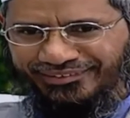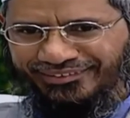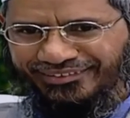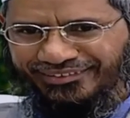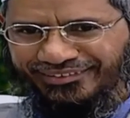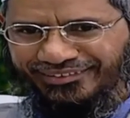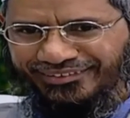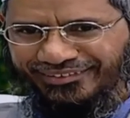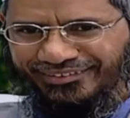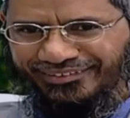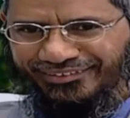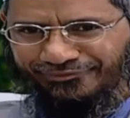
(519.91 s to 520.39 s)

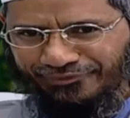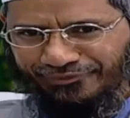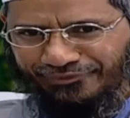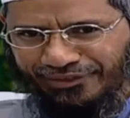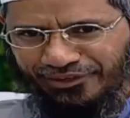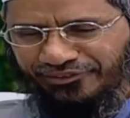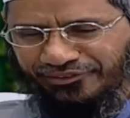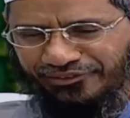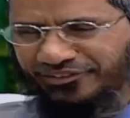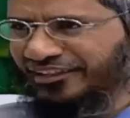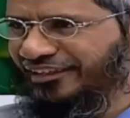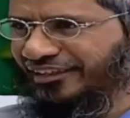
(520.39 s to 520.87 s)
তাহলে
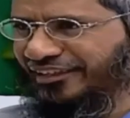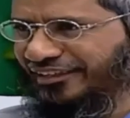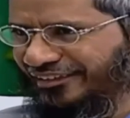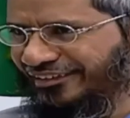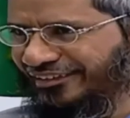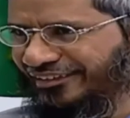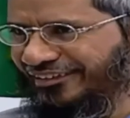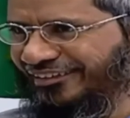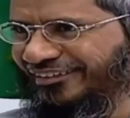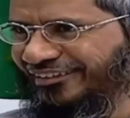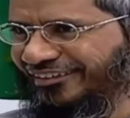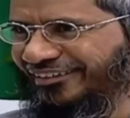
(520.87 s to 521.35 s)
শয়তানদের
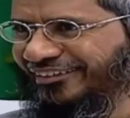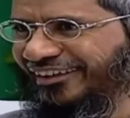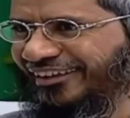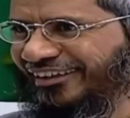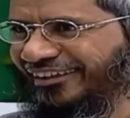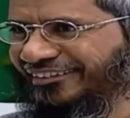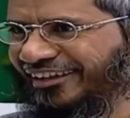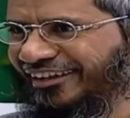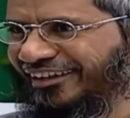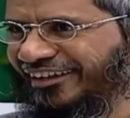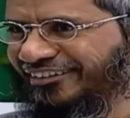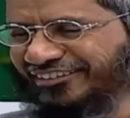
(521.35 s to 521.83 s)
মধ্যে
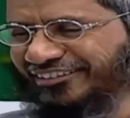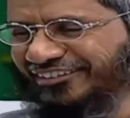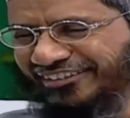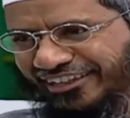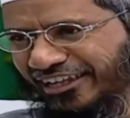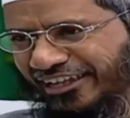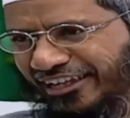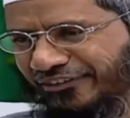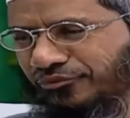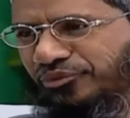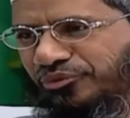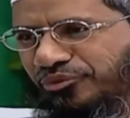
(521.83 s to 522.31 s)
যারা জিন
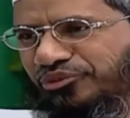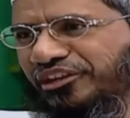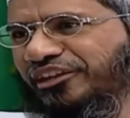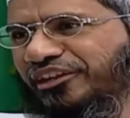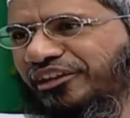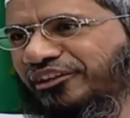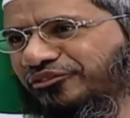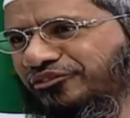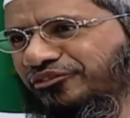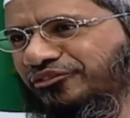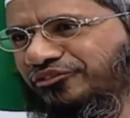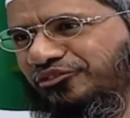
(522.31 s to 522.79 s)
তারা আটক
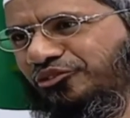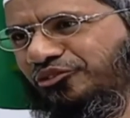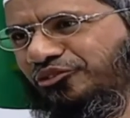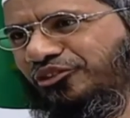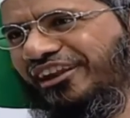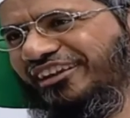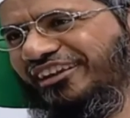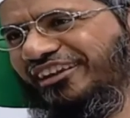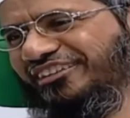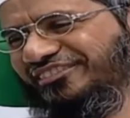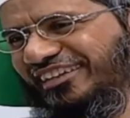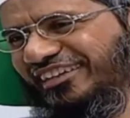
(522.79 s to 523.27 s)
থাকে
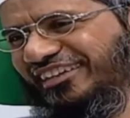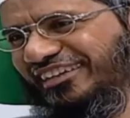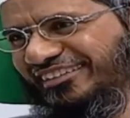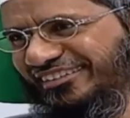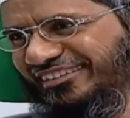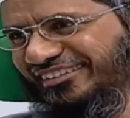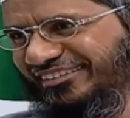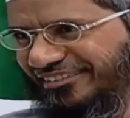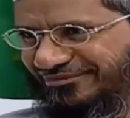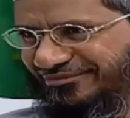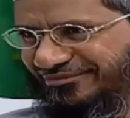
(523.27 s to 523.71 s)
তবে